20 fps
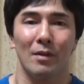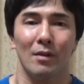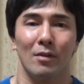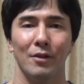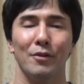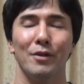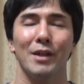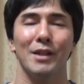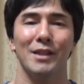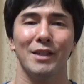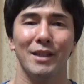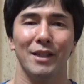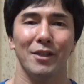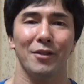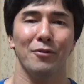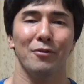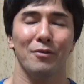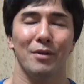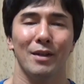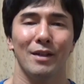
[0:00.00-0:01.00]
という感じで
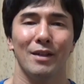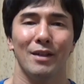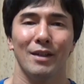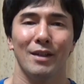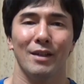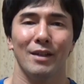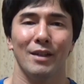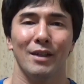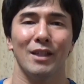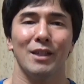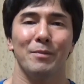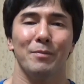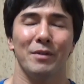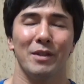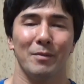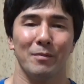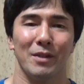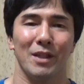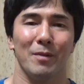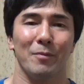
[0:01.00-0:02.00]
今日は
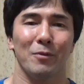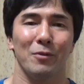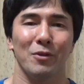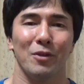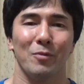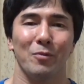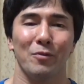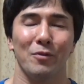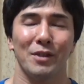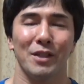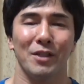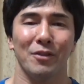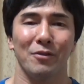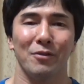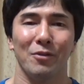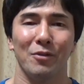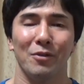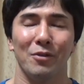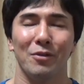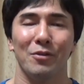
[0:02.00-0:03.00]
SPM
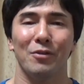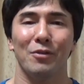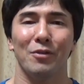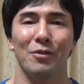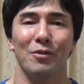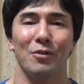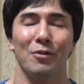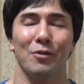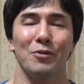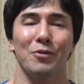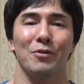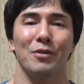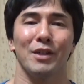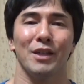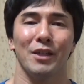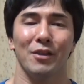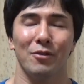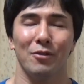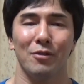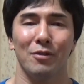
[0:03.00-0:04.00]
サポートプロジェクトのご紹
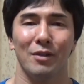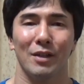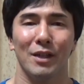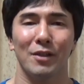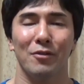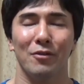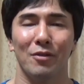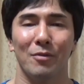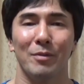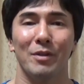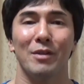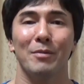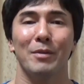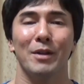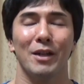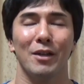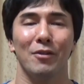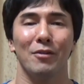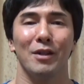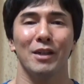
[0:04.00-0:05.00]
介と、あと
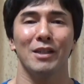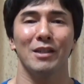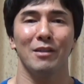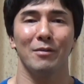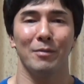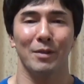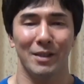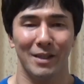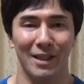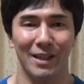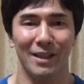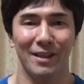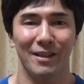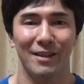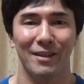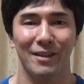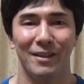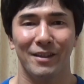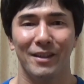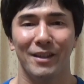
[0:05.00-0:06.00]
メルマガを始めましたっ
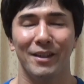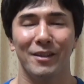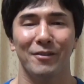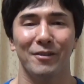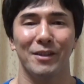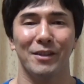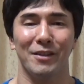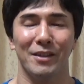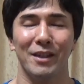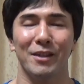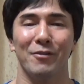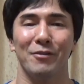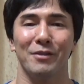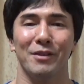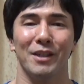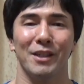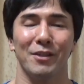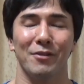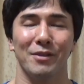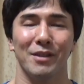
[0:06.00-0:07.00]
ていうですね、お知
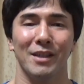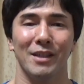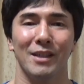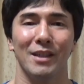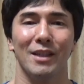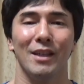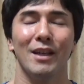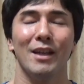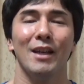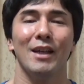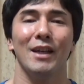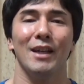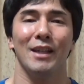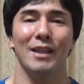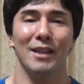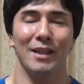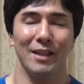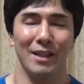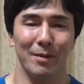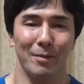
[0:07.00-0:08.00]
らせをさせて
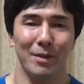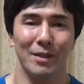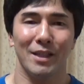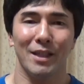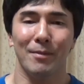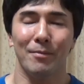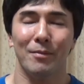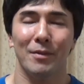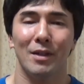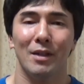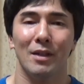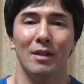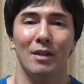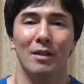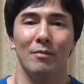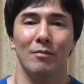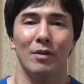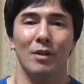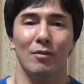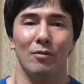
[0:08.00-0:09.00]
いただきました。
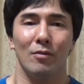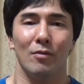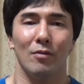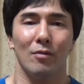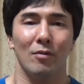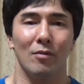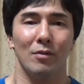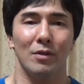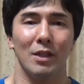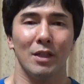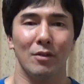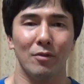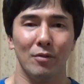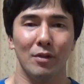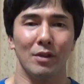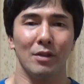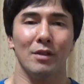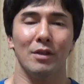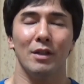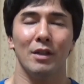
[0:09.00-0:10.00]
あの、こちらの
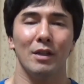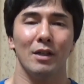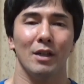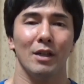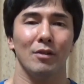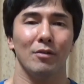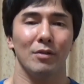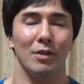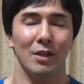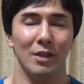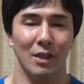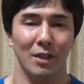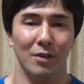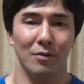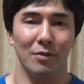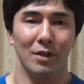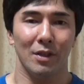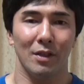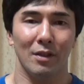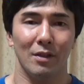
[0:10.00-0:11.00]
ですね、加藤ちゃん
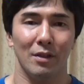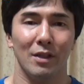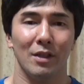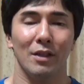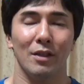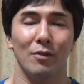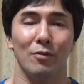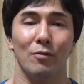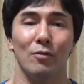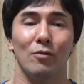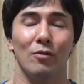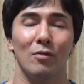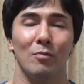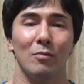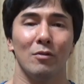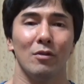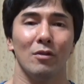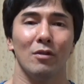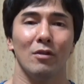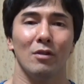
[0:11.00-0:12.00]
33チャンネルの方
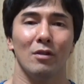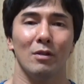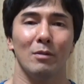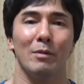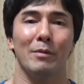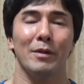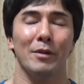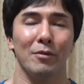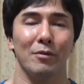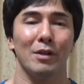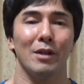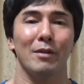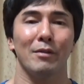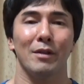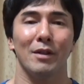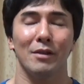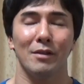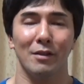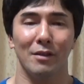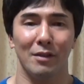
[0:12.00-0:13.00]
も、今までと変
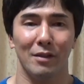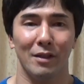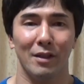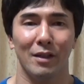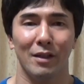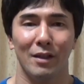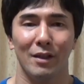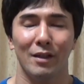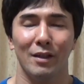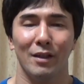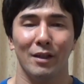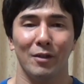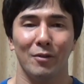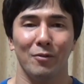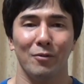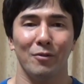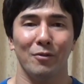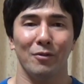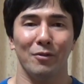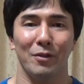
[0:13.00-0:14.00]
わらずですね、あ
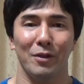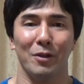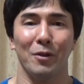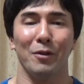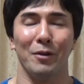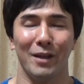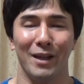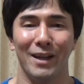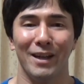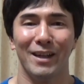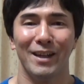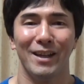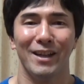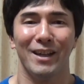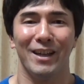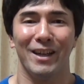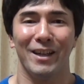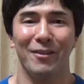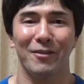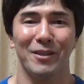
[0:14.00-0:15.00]
の、いろんな、
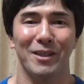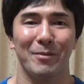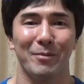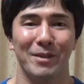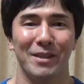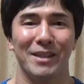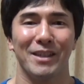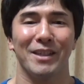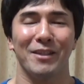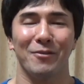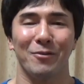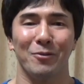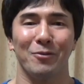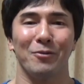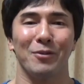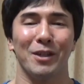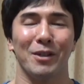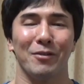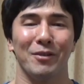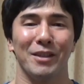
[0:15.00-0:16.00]
えー、ごちゃまぜジャンルの
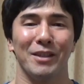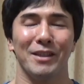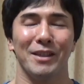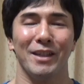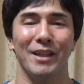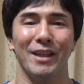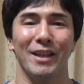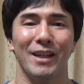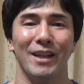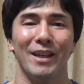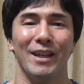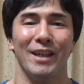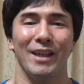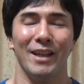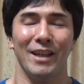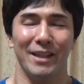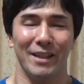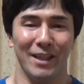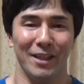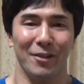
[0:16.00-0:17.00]
動画を出して
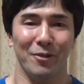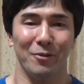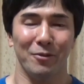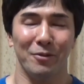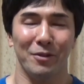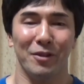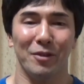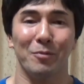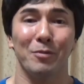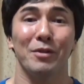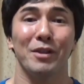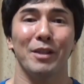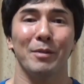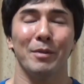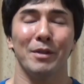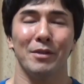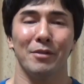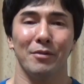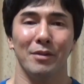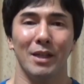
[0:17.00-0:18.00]
いきたいというふうに思ってい
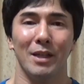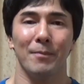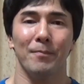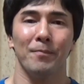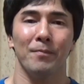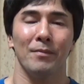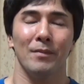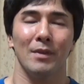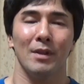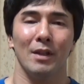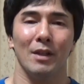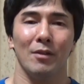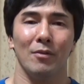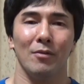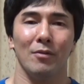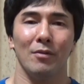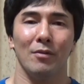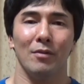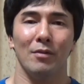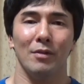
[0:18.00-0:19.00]
ますので、あ
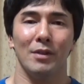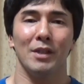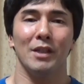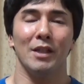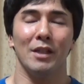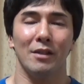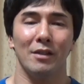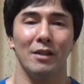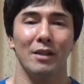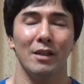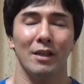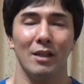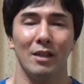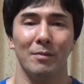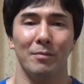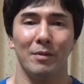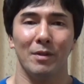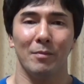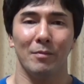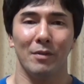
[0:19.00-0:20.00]
の、ぜひですね、
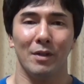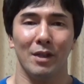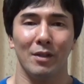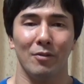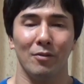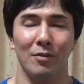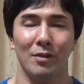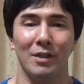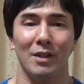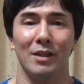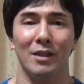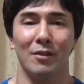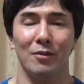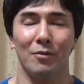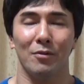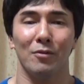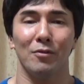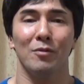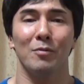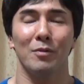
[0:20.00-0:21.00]
SPM 加藤チャンネル
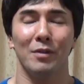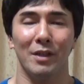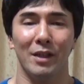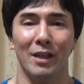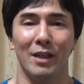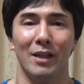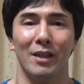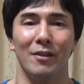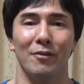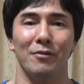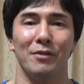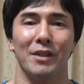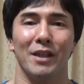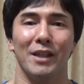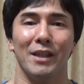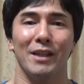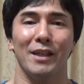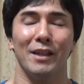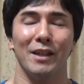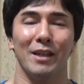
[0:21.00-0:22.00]
とともにお付き合
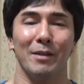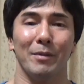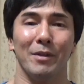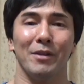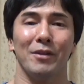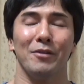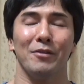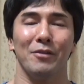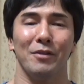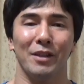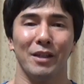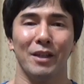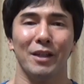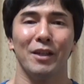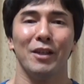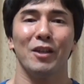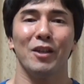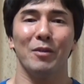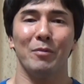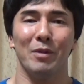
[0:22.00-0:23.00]
いいただければというふうに
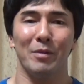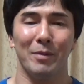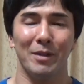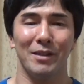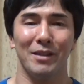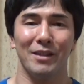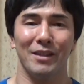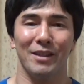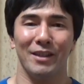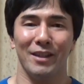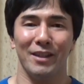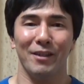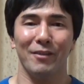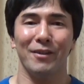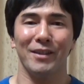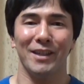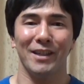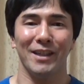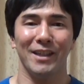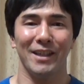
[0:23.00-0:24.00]
思います。えー、ご
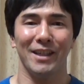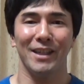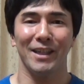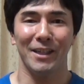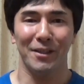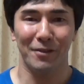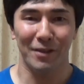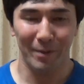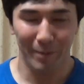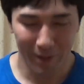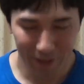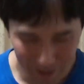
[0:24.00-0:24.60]
覧いただきありがとうございまし